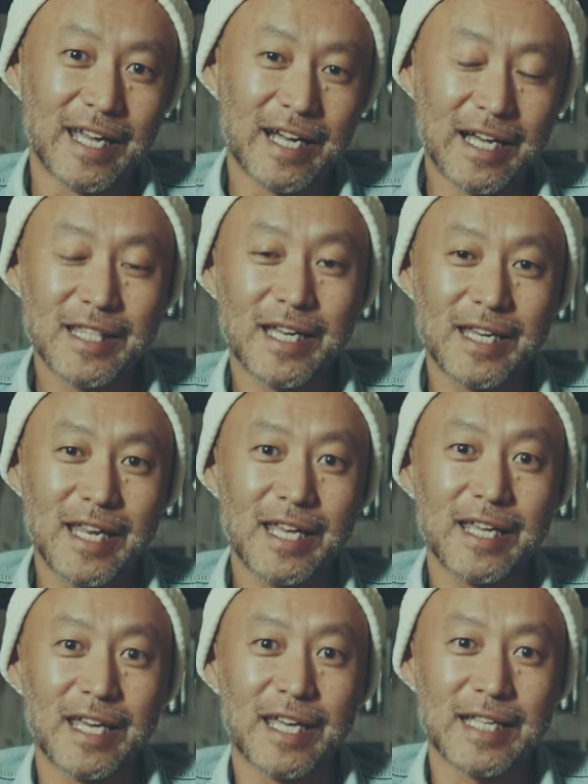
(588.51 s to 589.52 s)
簡単にね
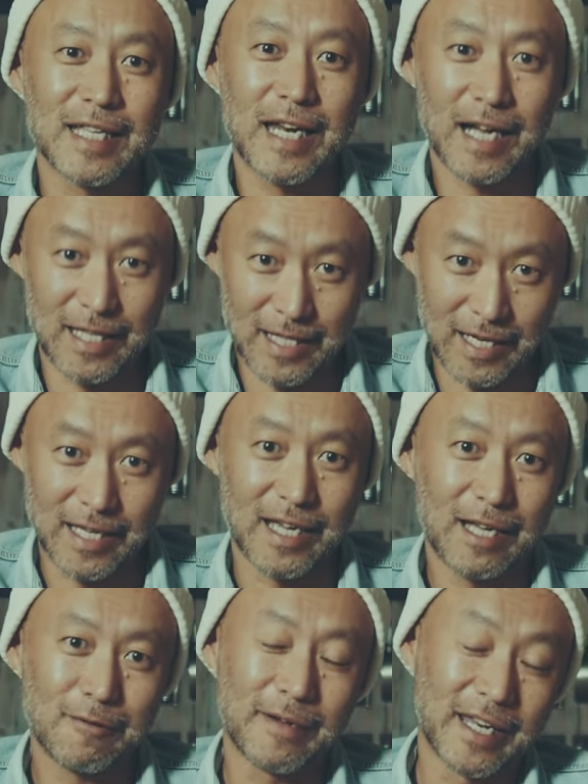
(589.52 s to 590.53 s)
消せなかったり、
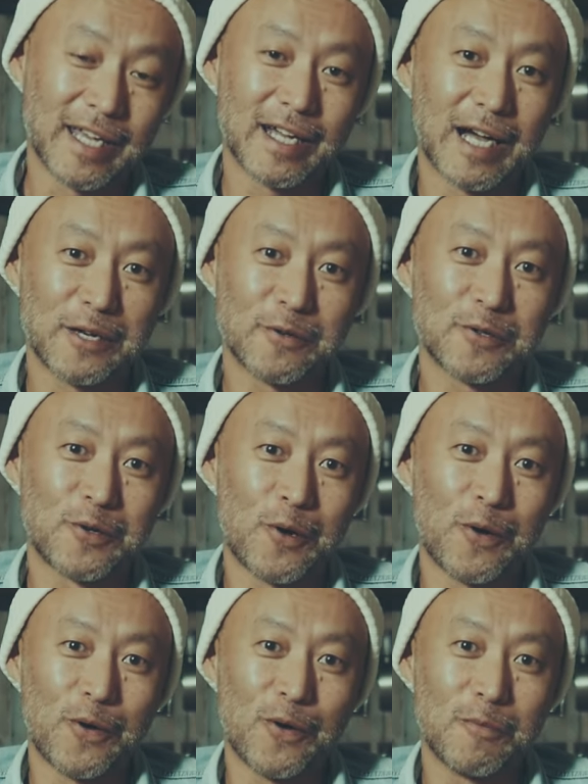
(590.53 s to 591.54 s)
あとはね火力
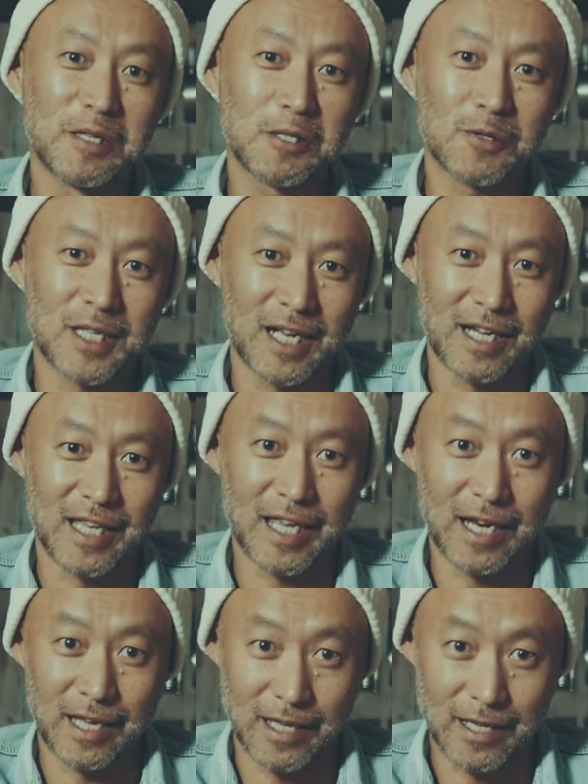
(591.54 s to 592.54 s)
の微調整がで
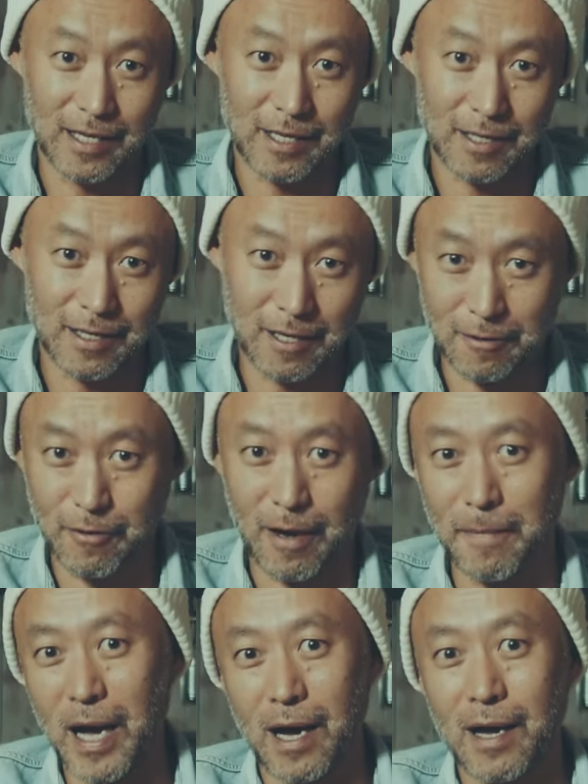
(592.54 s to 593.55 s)
きないっていうのが
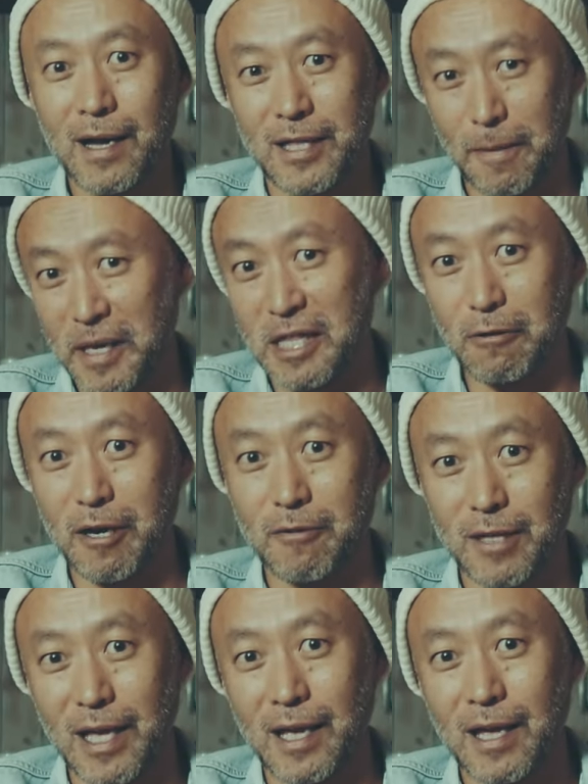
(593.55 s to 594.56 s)
まあデメリットな
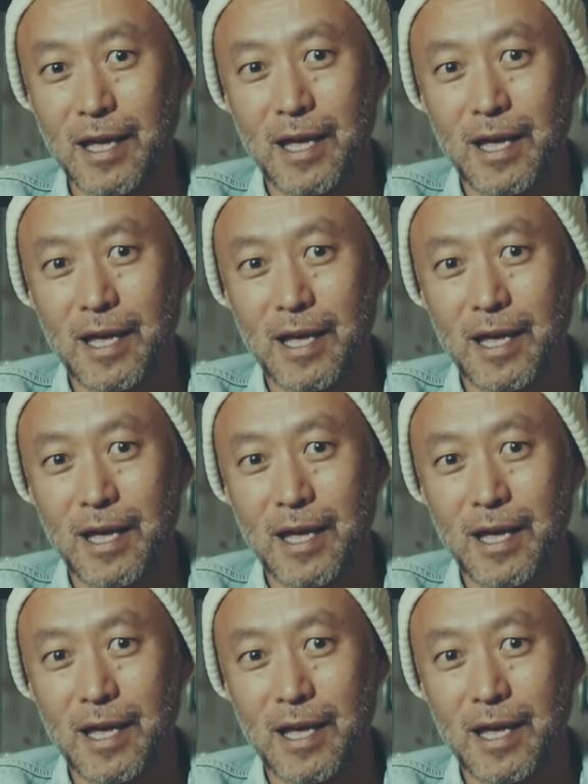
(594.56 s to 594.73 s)
ので、